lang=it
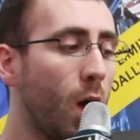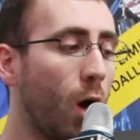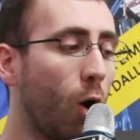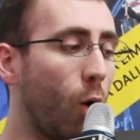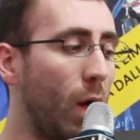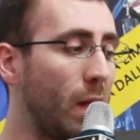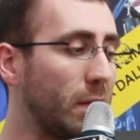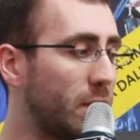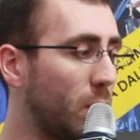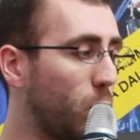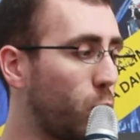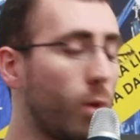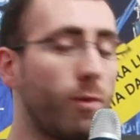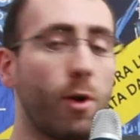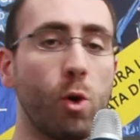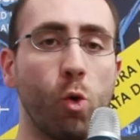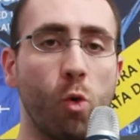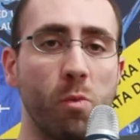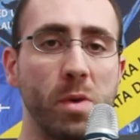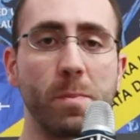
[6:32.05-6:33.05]
Ho altri due
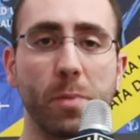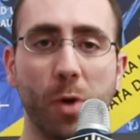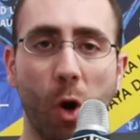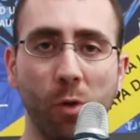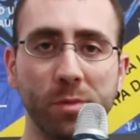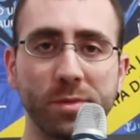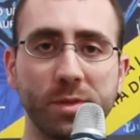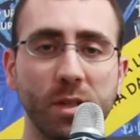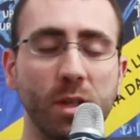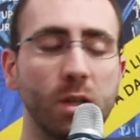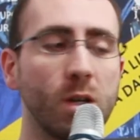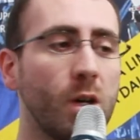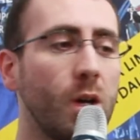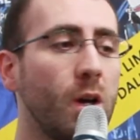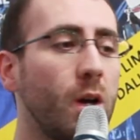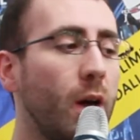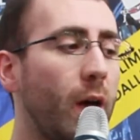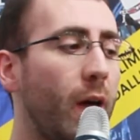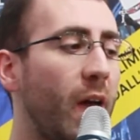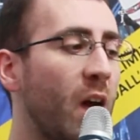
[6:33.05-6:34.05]
volumi pronti,
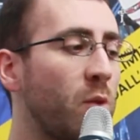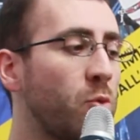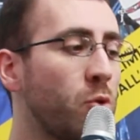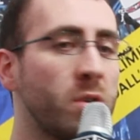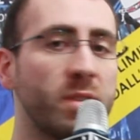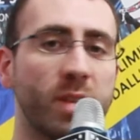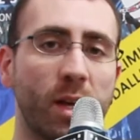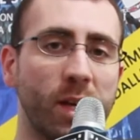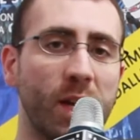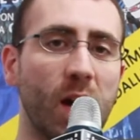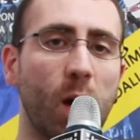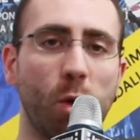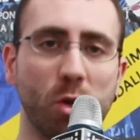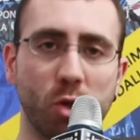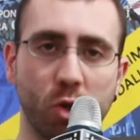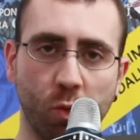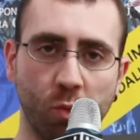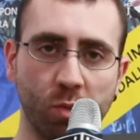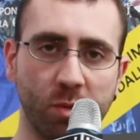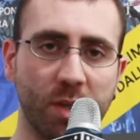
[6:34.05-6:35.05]
eh, uno di Tanikawa
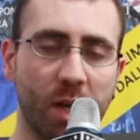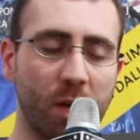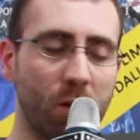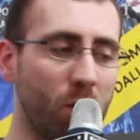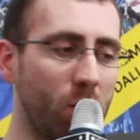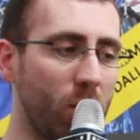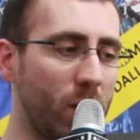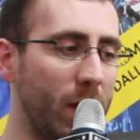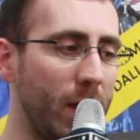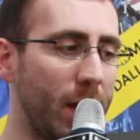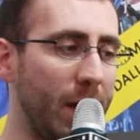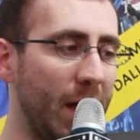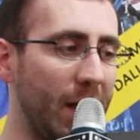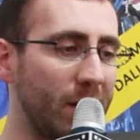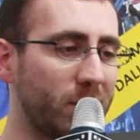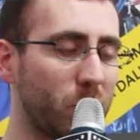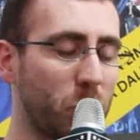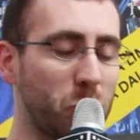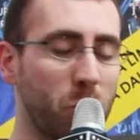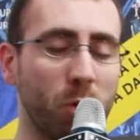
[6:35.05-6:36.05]
Shuntaro, eh,
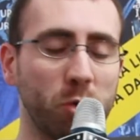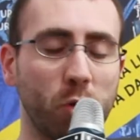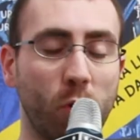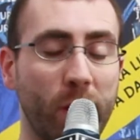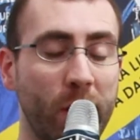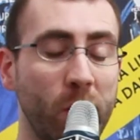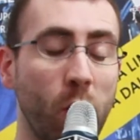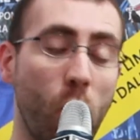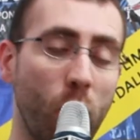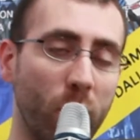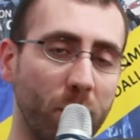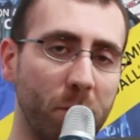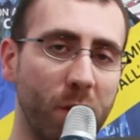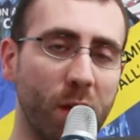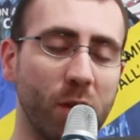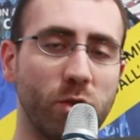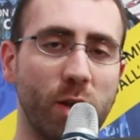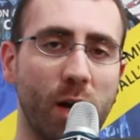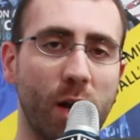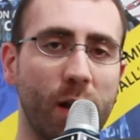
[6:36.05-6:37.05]
l'altro di un autore
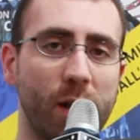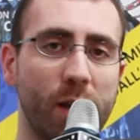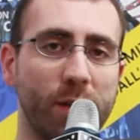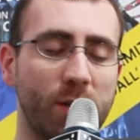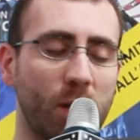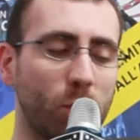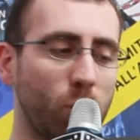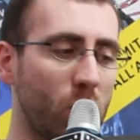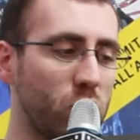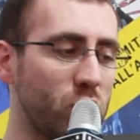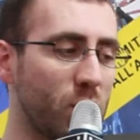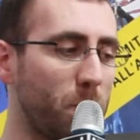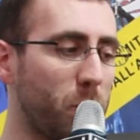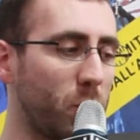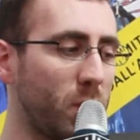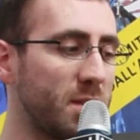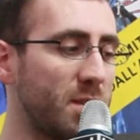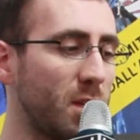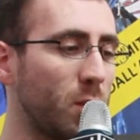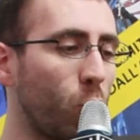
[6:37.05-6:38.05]
enorme della letteratura
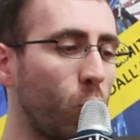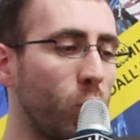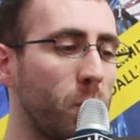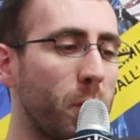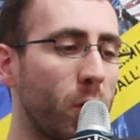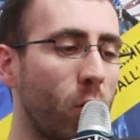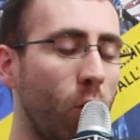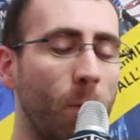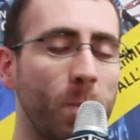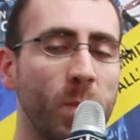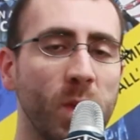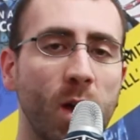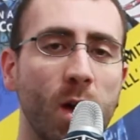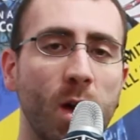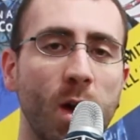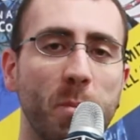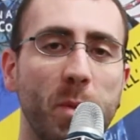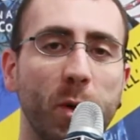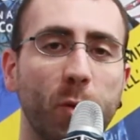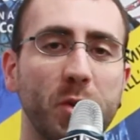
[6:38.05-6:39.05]
giapponese, di cui però
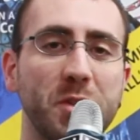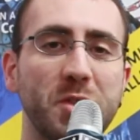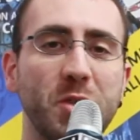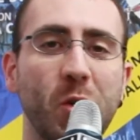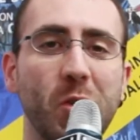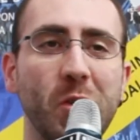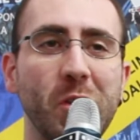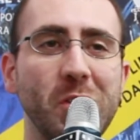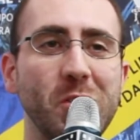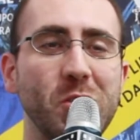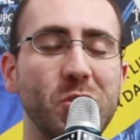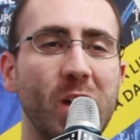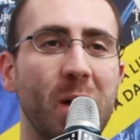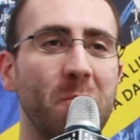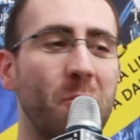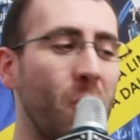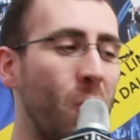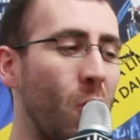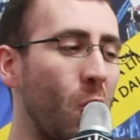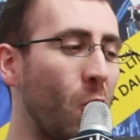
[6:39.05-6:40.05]
per questioni
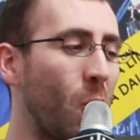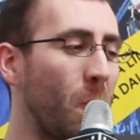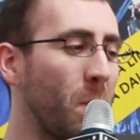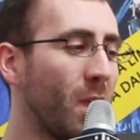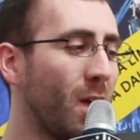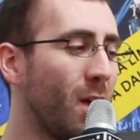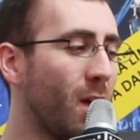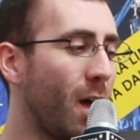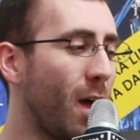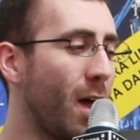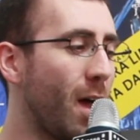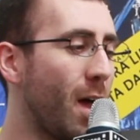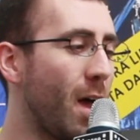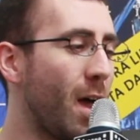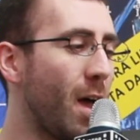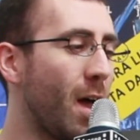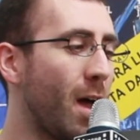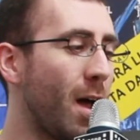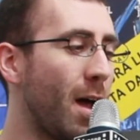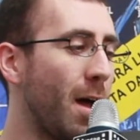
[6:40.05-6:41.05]
diciamo...
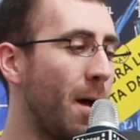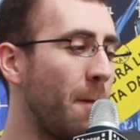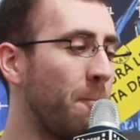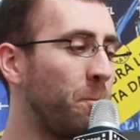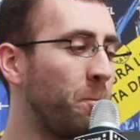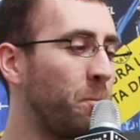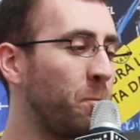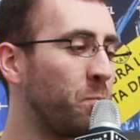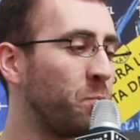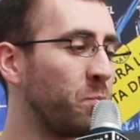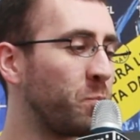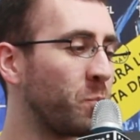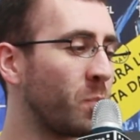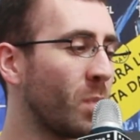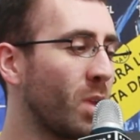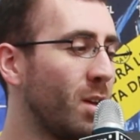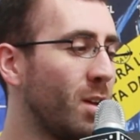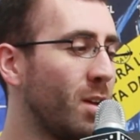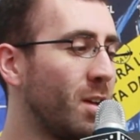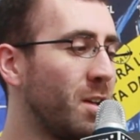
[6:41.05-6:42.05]
Ehm,
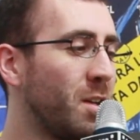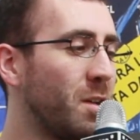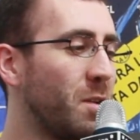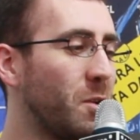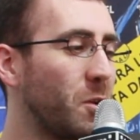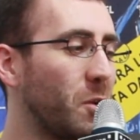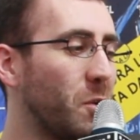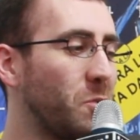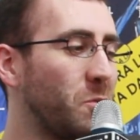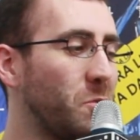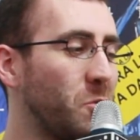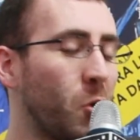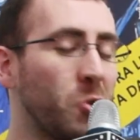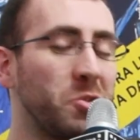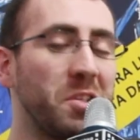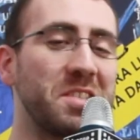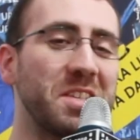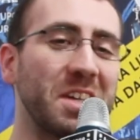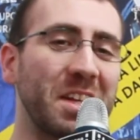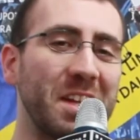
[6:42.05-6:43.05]
eh, non
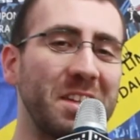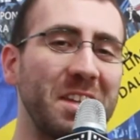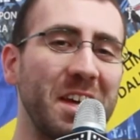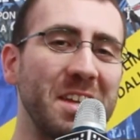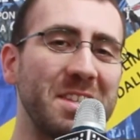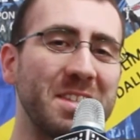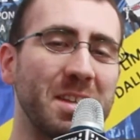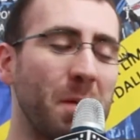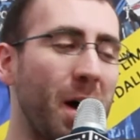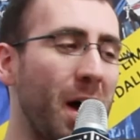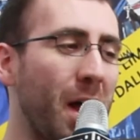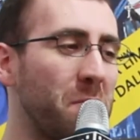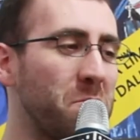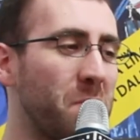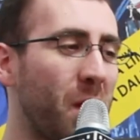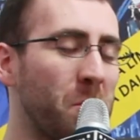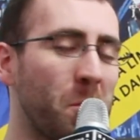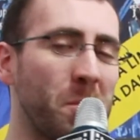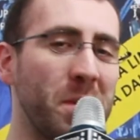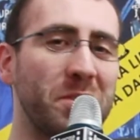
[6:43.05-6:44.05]
di segretezza, ma al
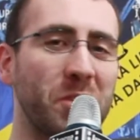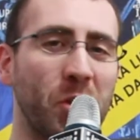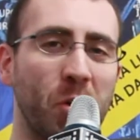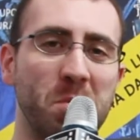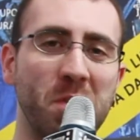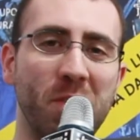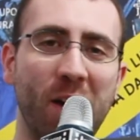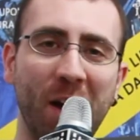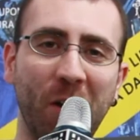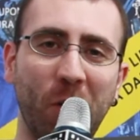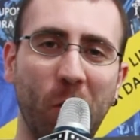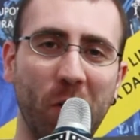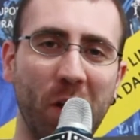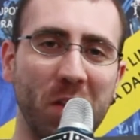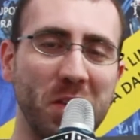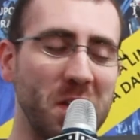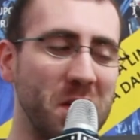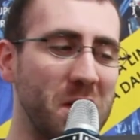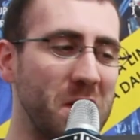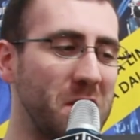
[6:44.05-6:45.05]
momento non mi va ancora
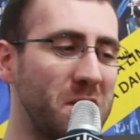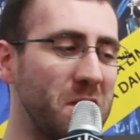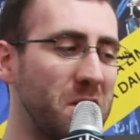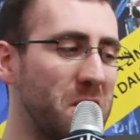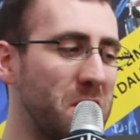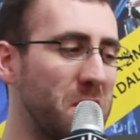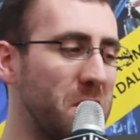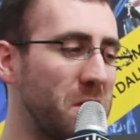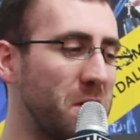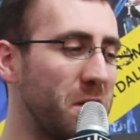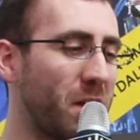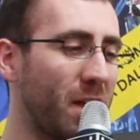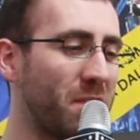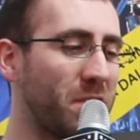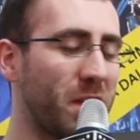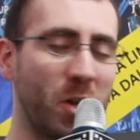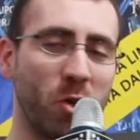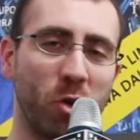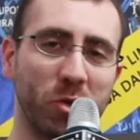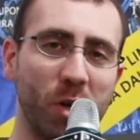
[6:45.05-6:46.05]
di, di,
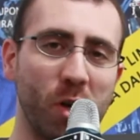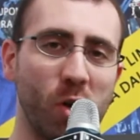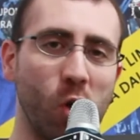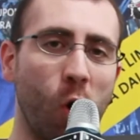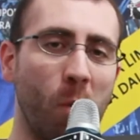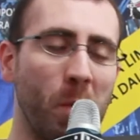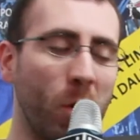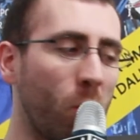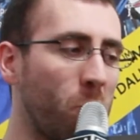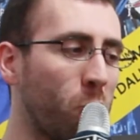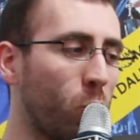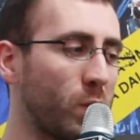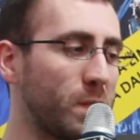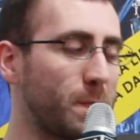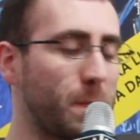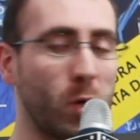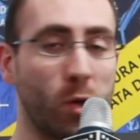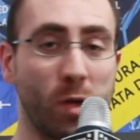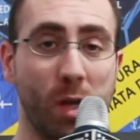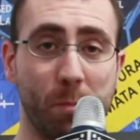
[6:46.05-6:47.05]
rendere noto il nome. Comunque
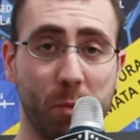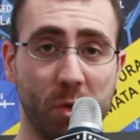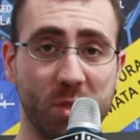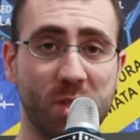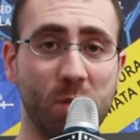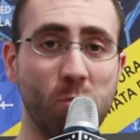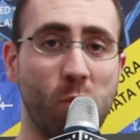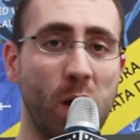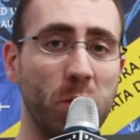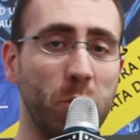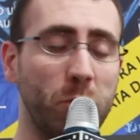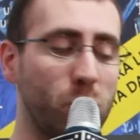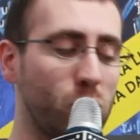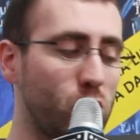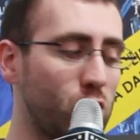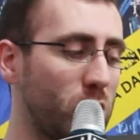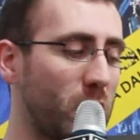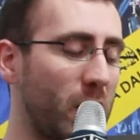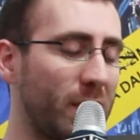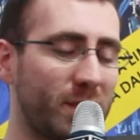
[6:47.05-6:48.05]
spero nel prossimo anno di
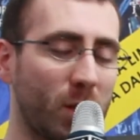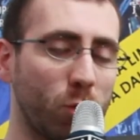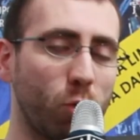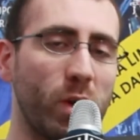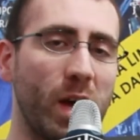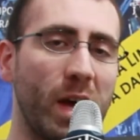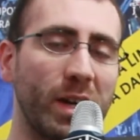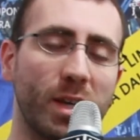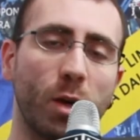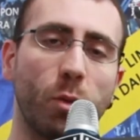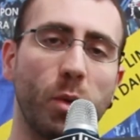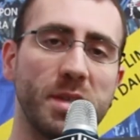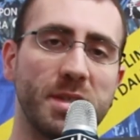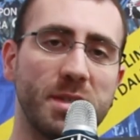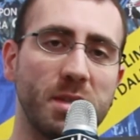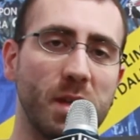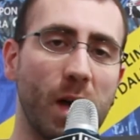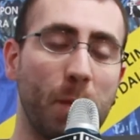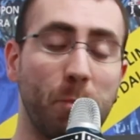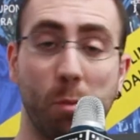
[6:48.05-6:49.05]
riuscire a tradurre anche
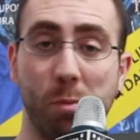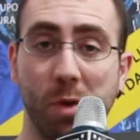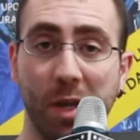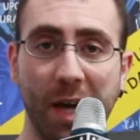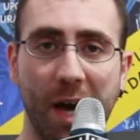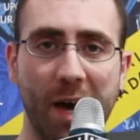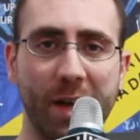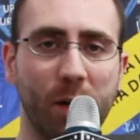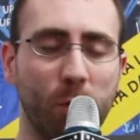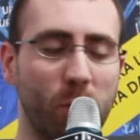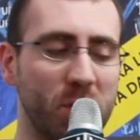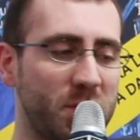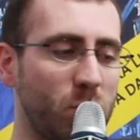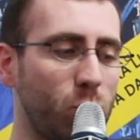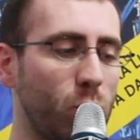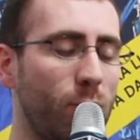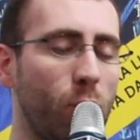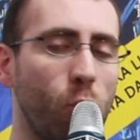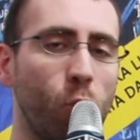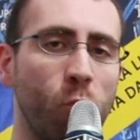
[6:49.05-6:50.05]
questi, a pubblicare questi
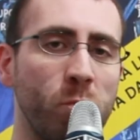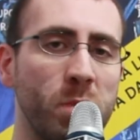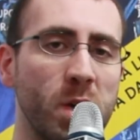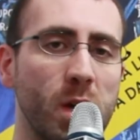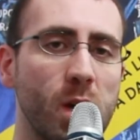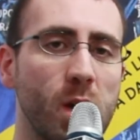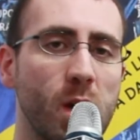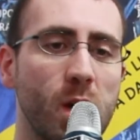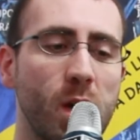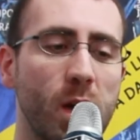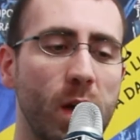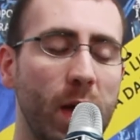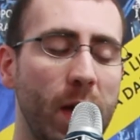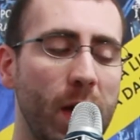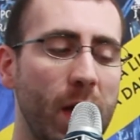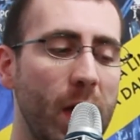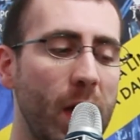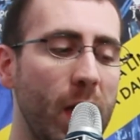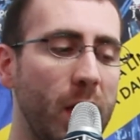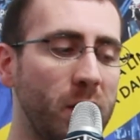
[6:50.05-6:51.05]
due volumi
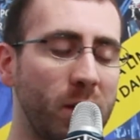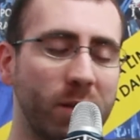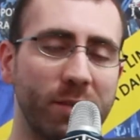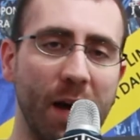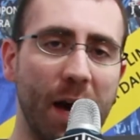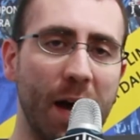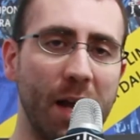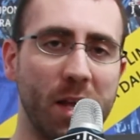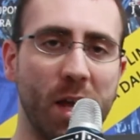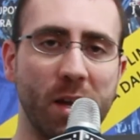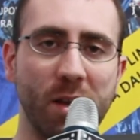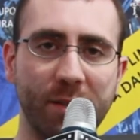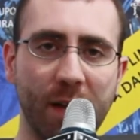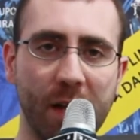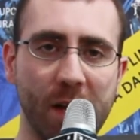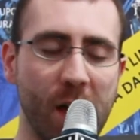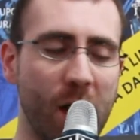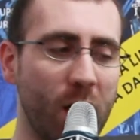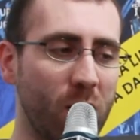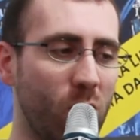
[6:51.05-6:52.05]
eh, in Italia, in
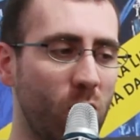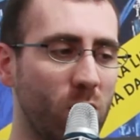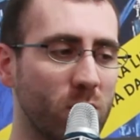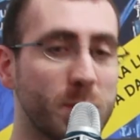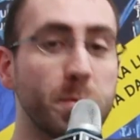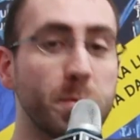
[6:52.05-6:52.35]
italiano.